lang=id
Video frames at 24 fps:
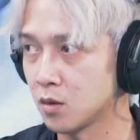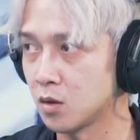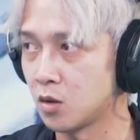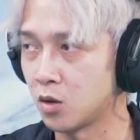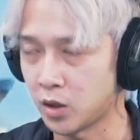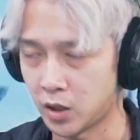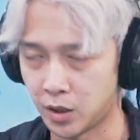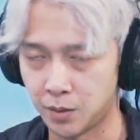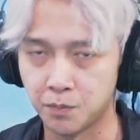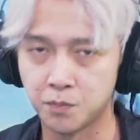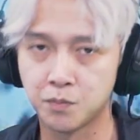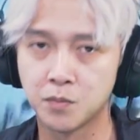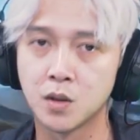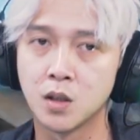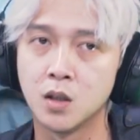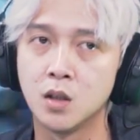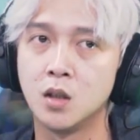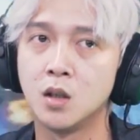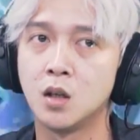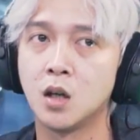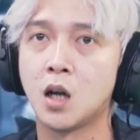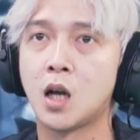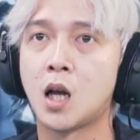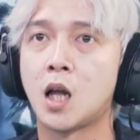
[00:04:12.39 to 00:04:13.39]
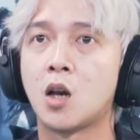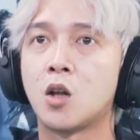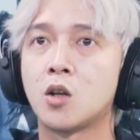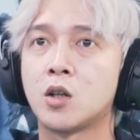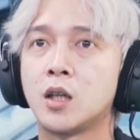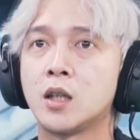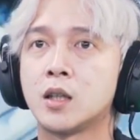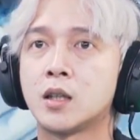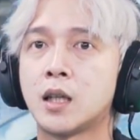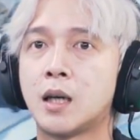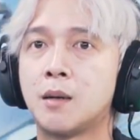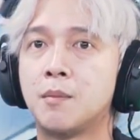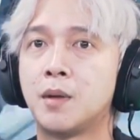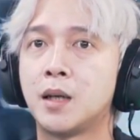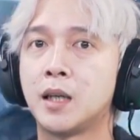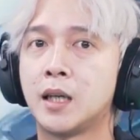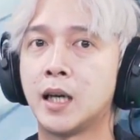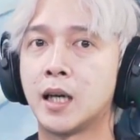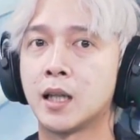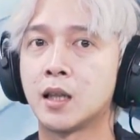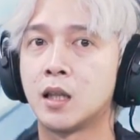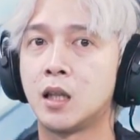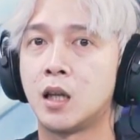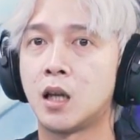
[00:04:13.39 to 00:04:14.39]
Oke okay. kalau kita
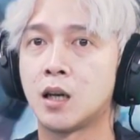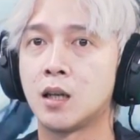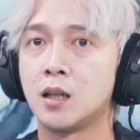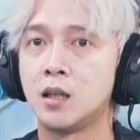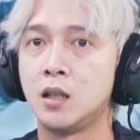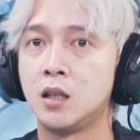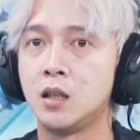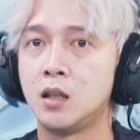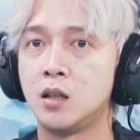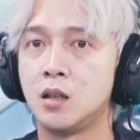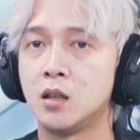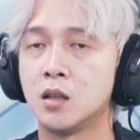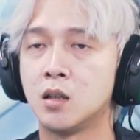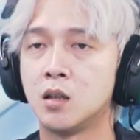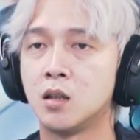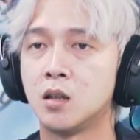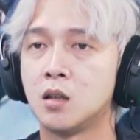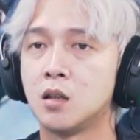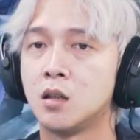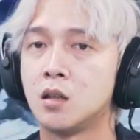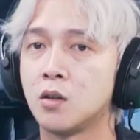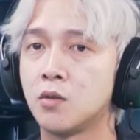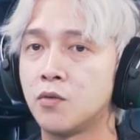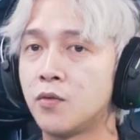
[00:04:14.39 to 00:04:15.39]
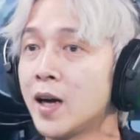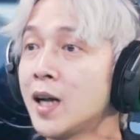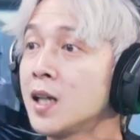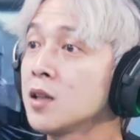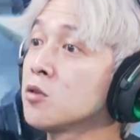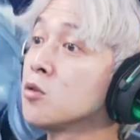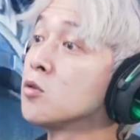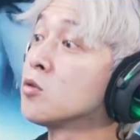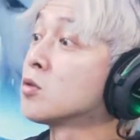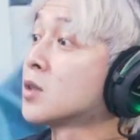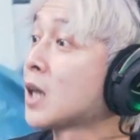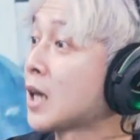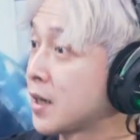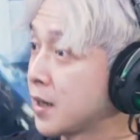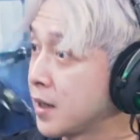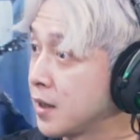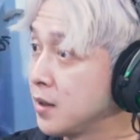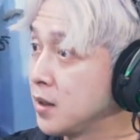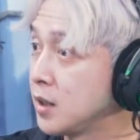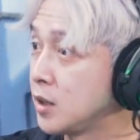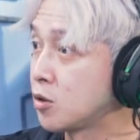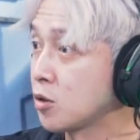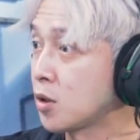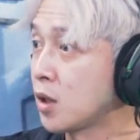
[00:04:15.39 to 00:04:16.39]
melihat dari uh, file
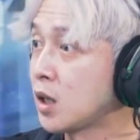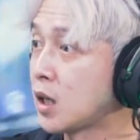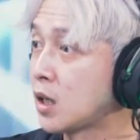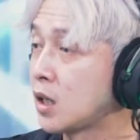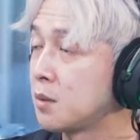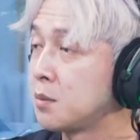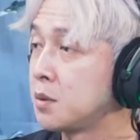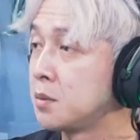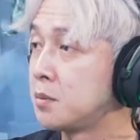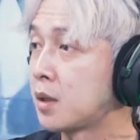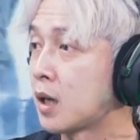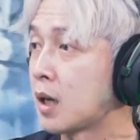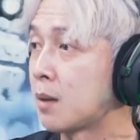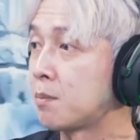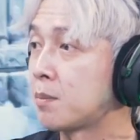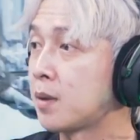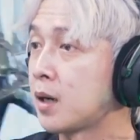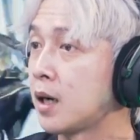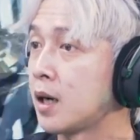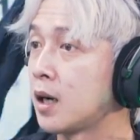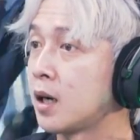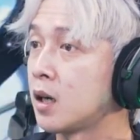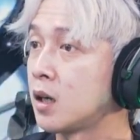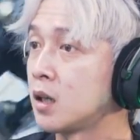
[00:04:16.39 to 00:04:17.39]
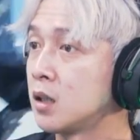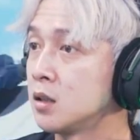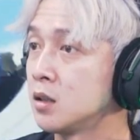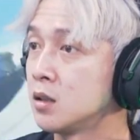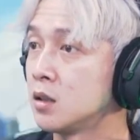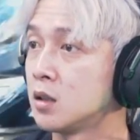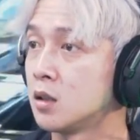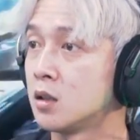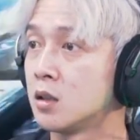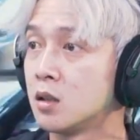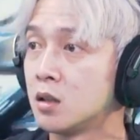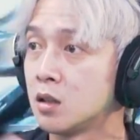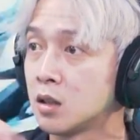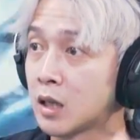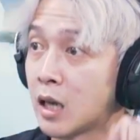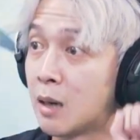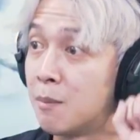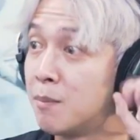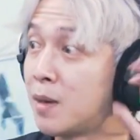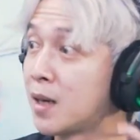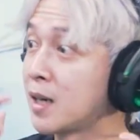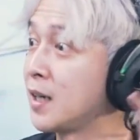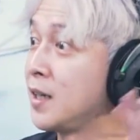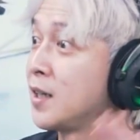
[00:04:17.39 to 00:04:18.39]
tuntutannya itu kan ada beberapa uh,
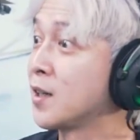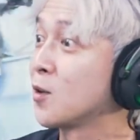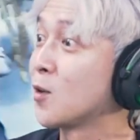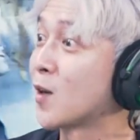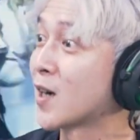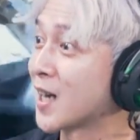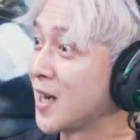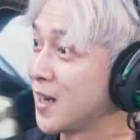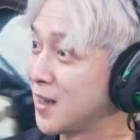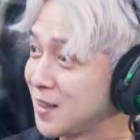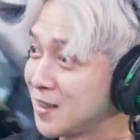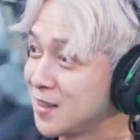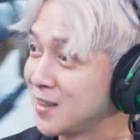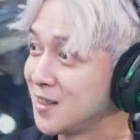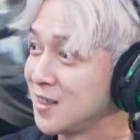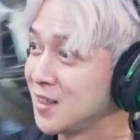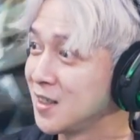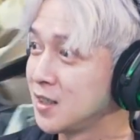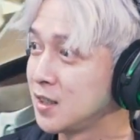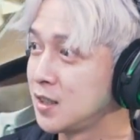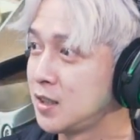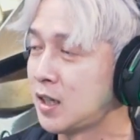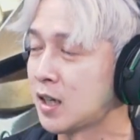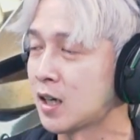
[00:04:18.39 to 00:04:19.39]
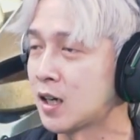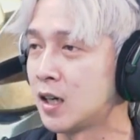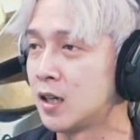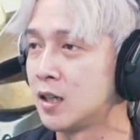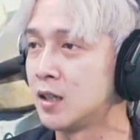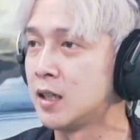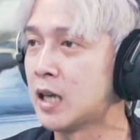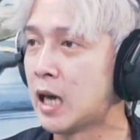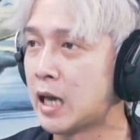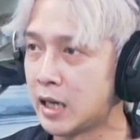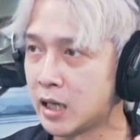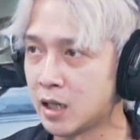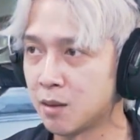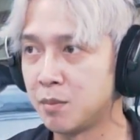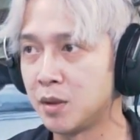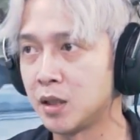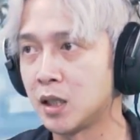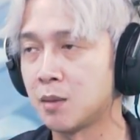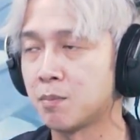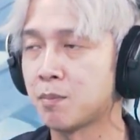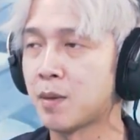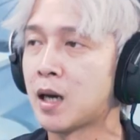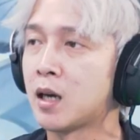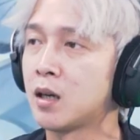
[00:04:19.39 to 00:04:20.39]
gambar yang dikeluarkan iya benar ada beberapa gambar.
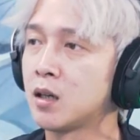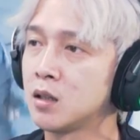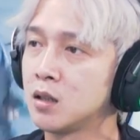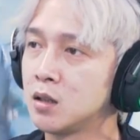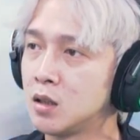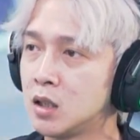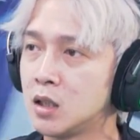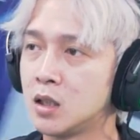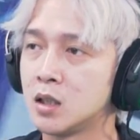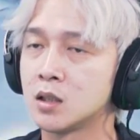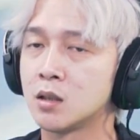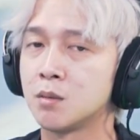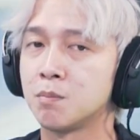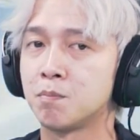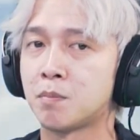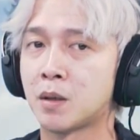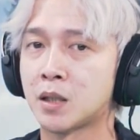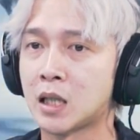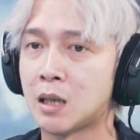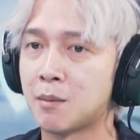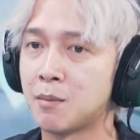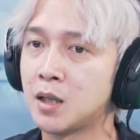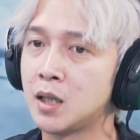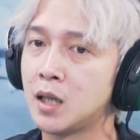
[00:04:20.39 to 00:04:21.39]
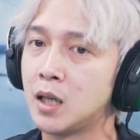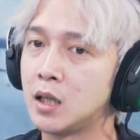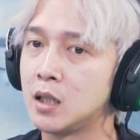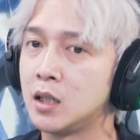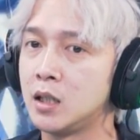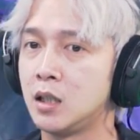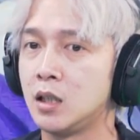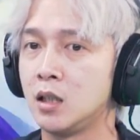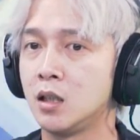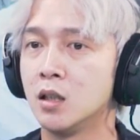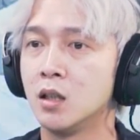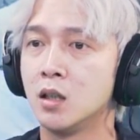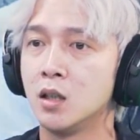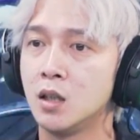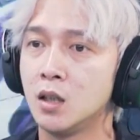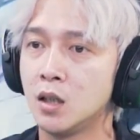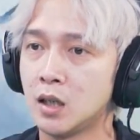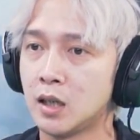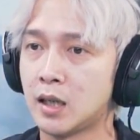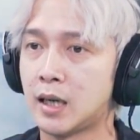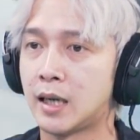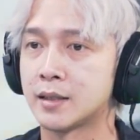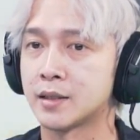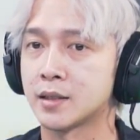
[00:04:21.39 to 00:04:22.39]
kemiripan uh, pertama dari
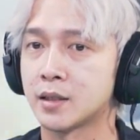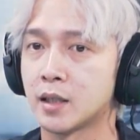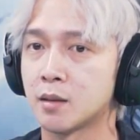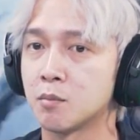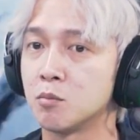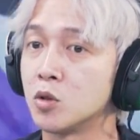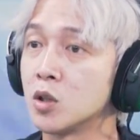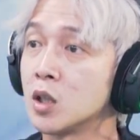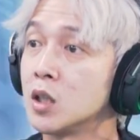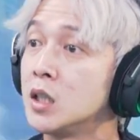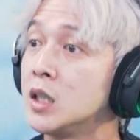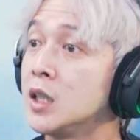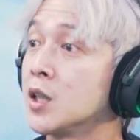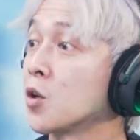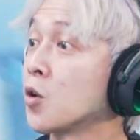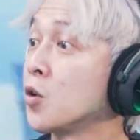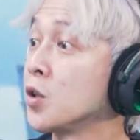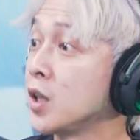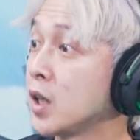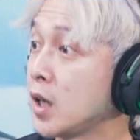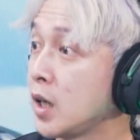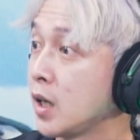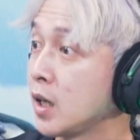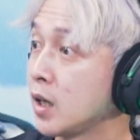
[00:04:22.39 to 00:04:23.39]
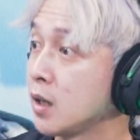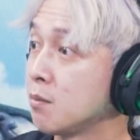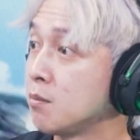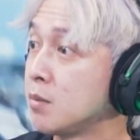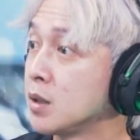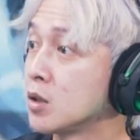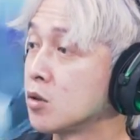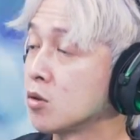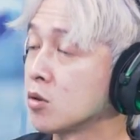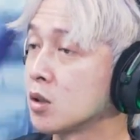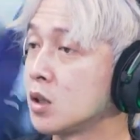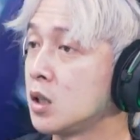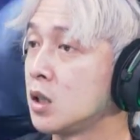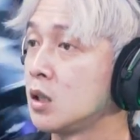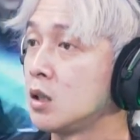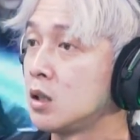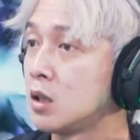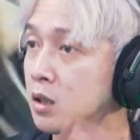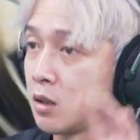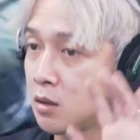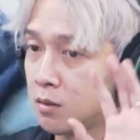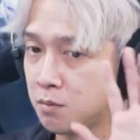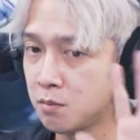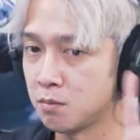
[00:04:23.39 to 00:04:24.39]
aset mungkin hero nya ya bentuk yeah. Iya.
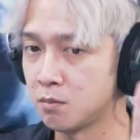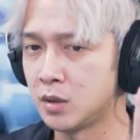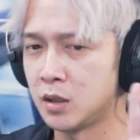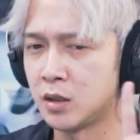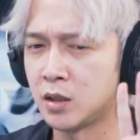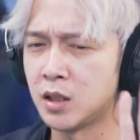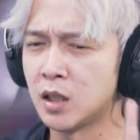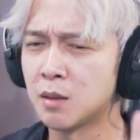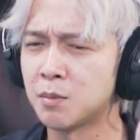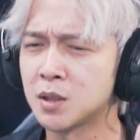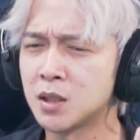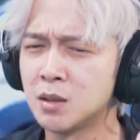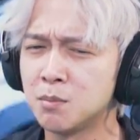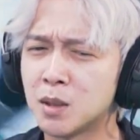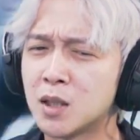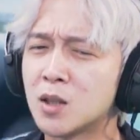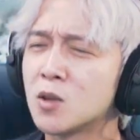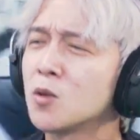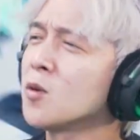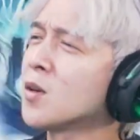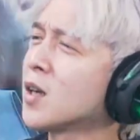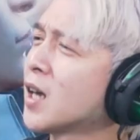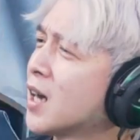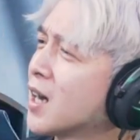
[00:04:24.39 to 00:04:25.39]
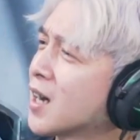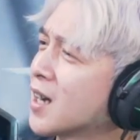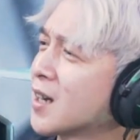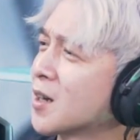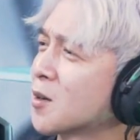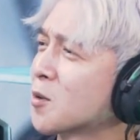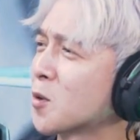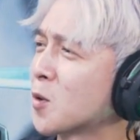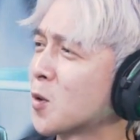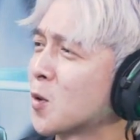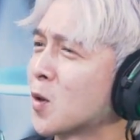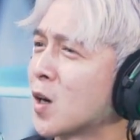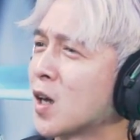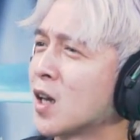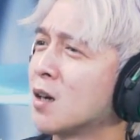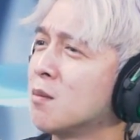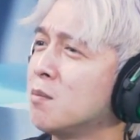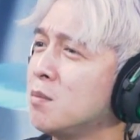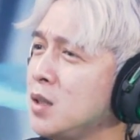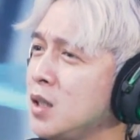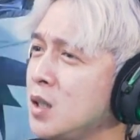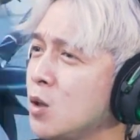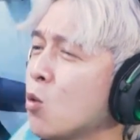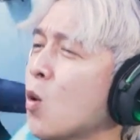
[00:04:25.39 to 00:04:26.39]
uh, intinya sih bentuk ya kayak bentuk,
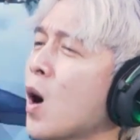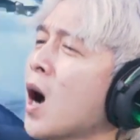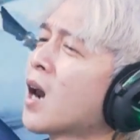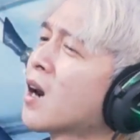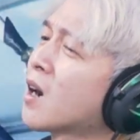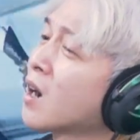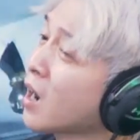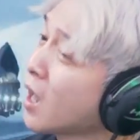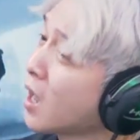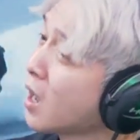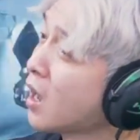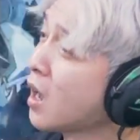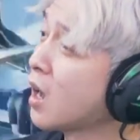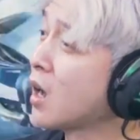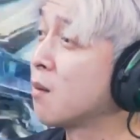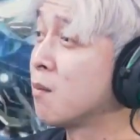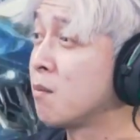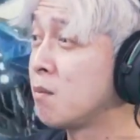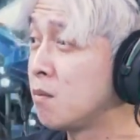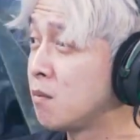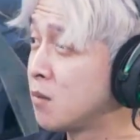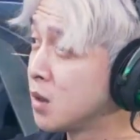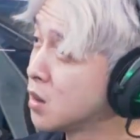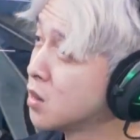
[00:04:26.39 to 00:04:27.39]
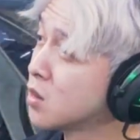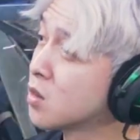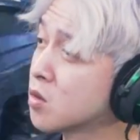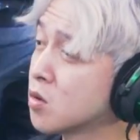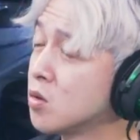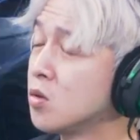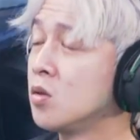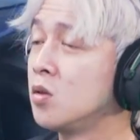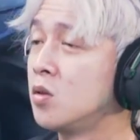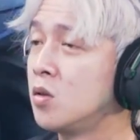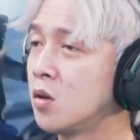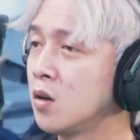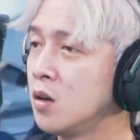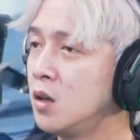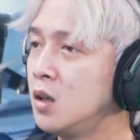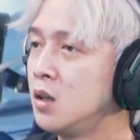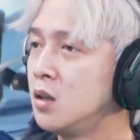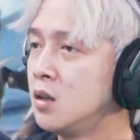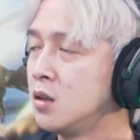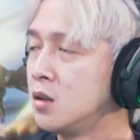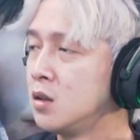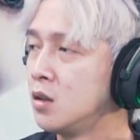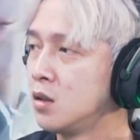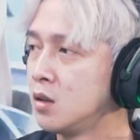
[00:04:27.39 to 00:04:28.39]
orang warna warna
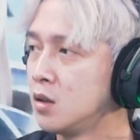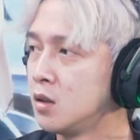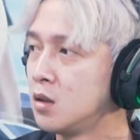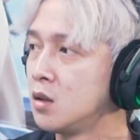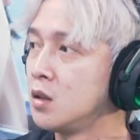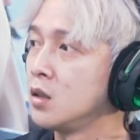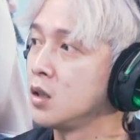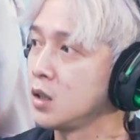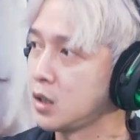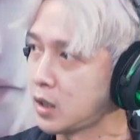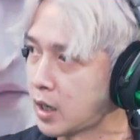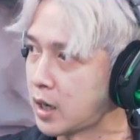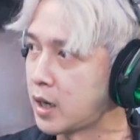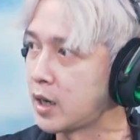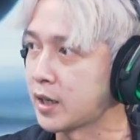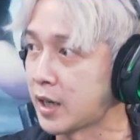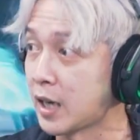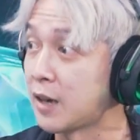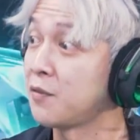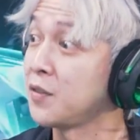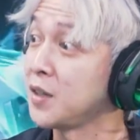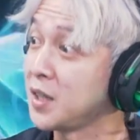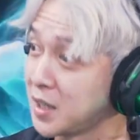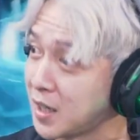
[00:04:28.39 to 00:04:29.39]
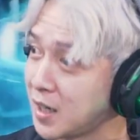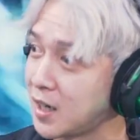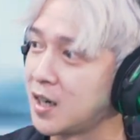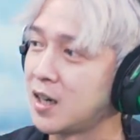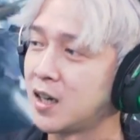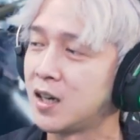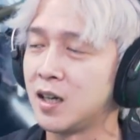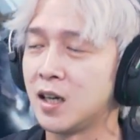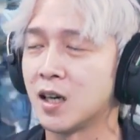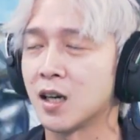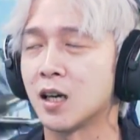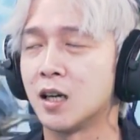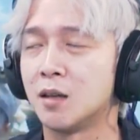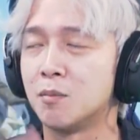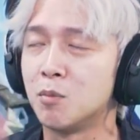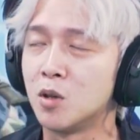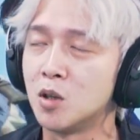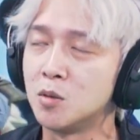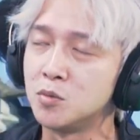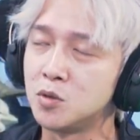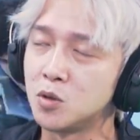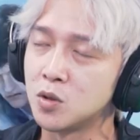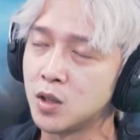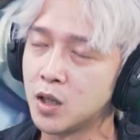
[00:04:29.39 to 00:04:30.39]
kivinya lah kivinya ya kivinya ya kan
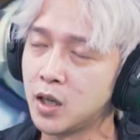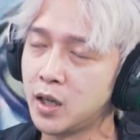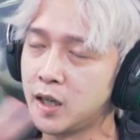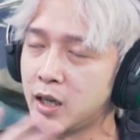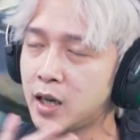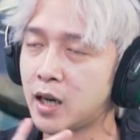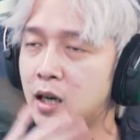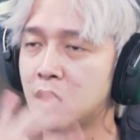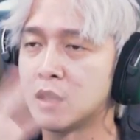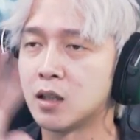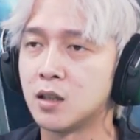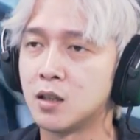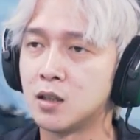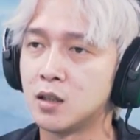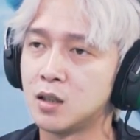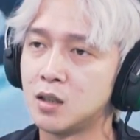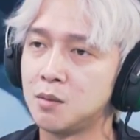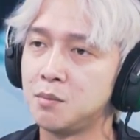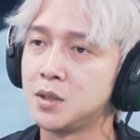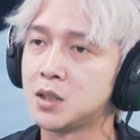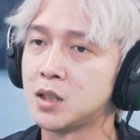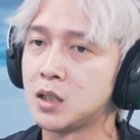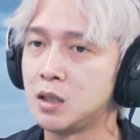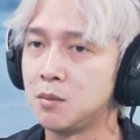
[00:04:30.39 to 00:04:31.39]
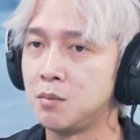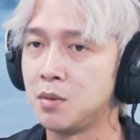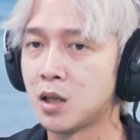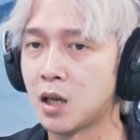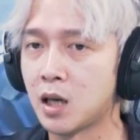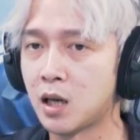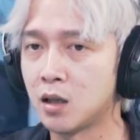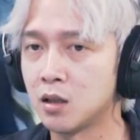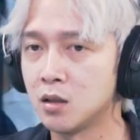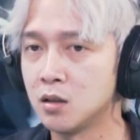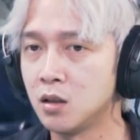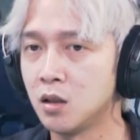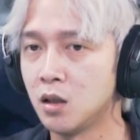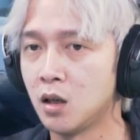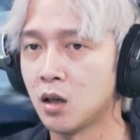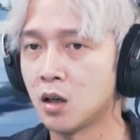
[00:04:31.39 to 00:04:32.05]
belum juga yang uh, bisa dibilang